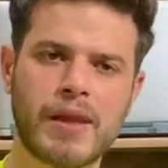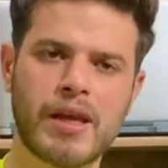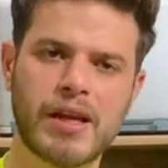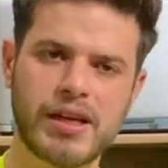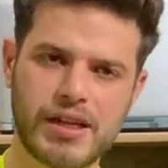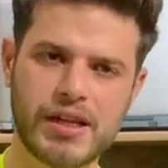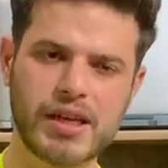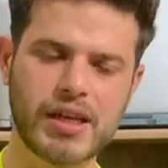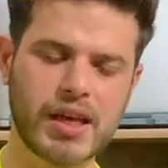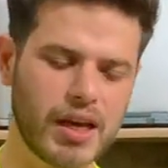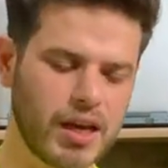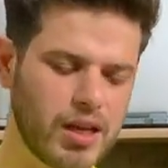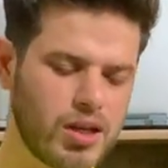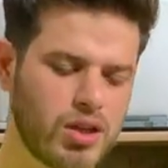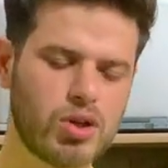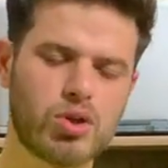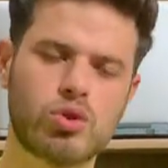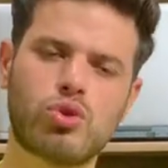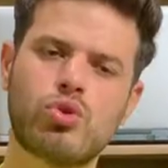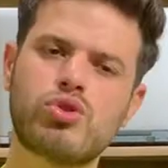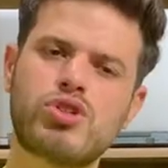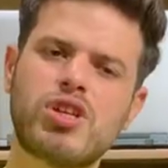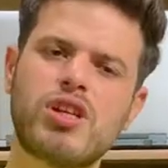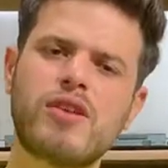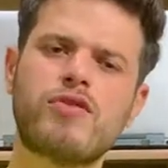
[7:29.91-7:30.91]

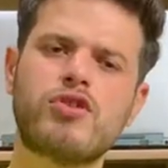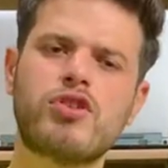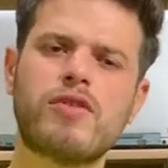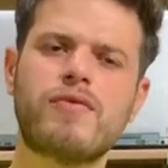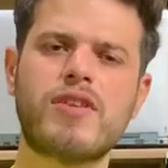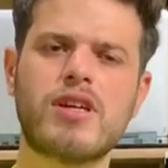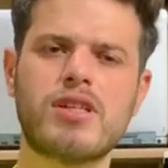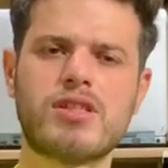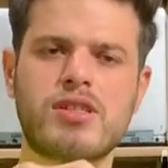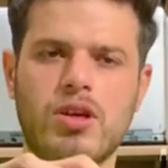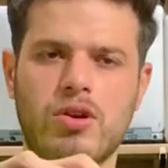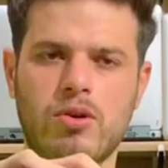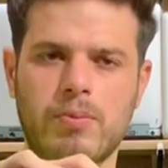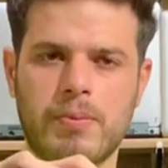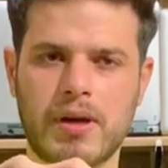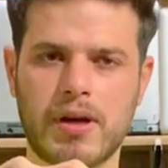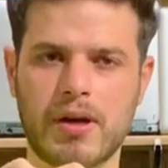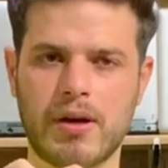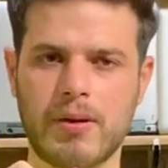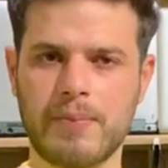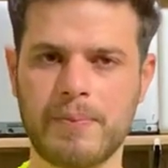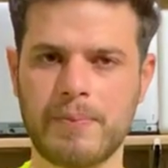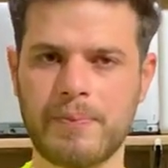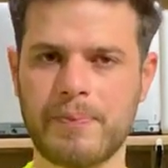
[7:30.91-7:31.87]
जबरदस्त तो सिर्फ सिर्फ दस हजार रुपए